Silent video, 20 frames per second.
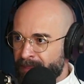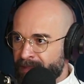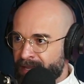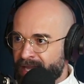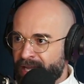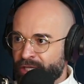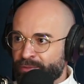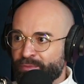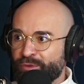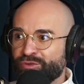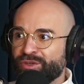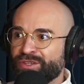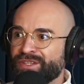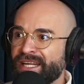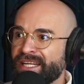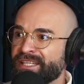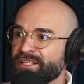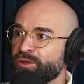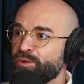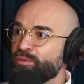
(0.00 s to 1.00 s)
As pessoas
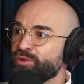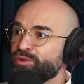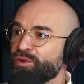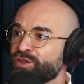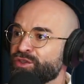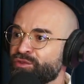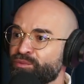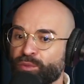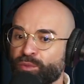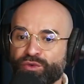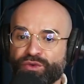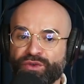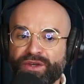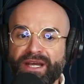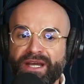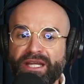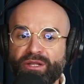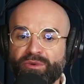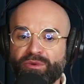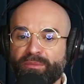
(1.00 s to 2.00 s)
elas estão bus
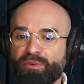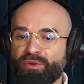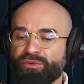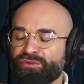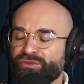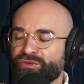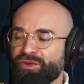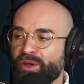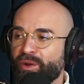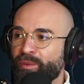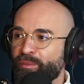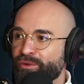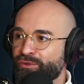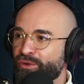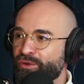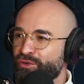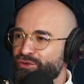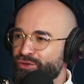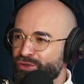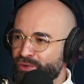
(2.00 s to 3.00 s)
buscando a profissão, por isso
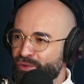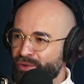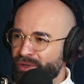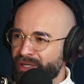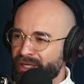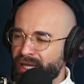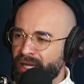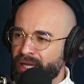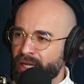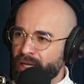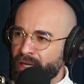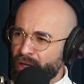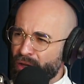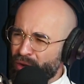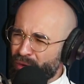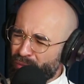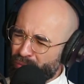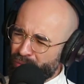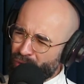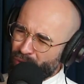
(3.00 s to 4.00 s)
que eu digo que é
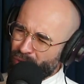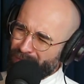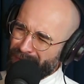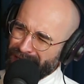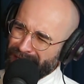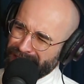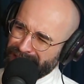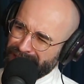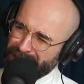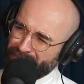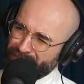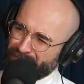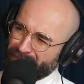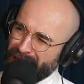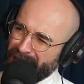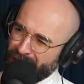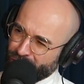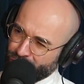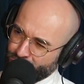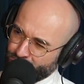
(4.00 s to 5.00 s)
um pouco mais
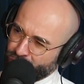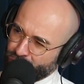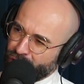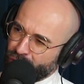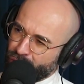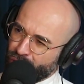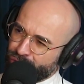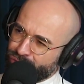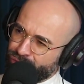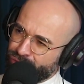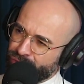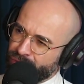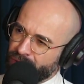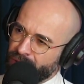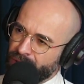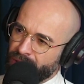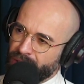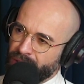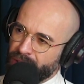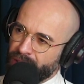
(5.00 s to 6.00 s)
embaixo o negócio.
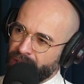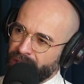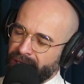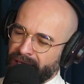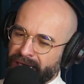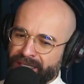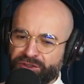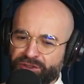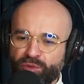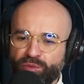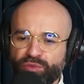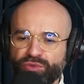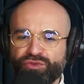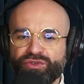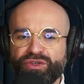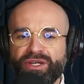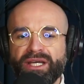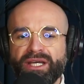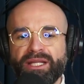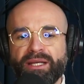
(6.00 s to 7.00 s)
Uhum. Elas estão
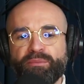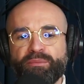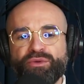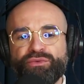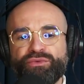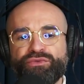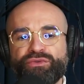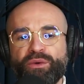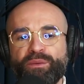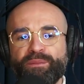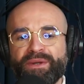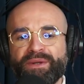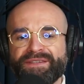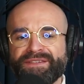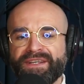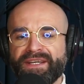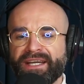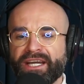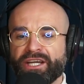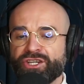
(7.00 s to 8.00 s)
buscando a profissão para
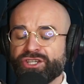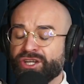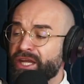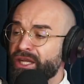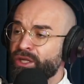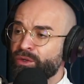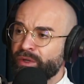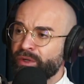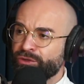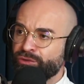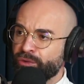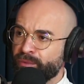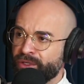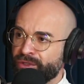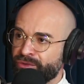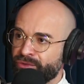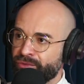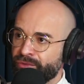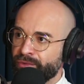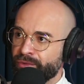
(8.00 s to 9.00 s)
se encaixar. Não é sobre
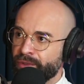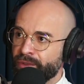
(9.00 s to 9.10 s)
isso.